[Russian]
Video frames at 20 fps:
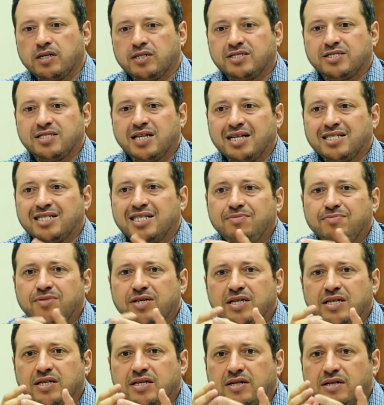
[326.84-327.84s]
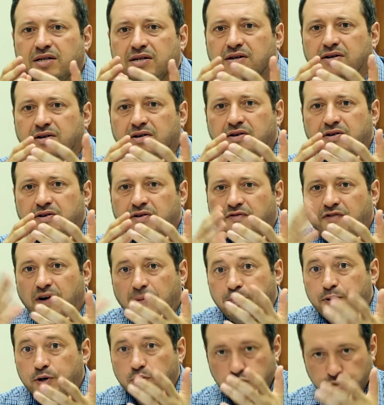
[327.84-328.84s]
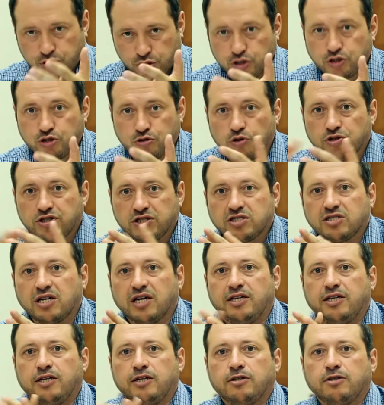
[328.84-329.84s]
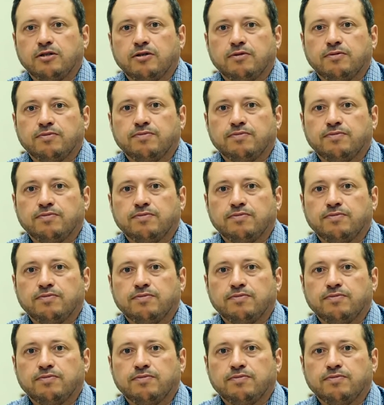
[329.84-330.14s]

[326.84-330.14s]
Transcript: за ними вопрос, что стоит,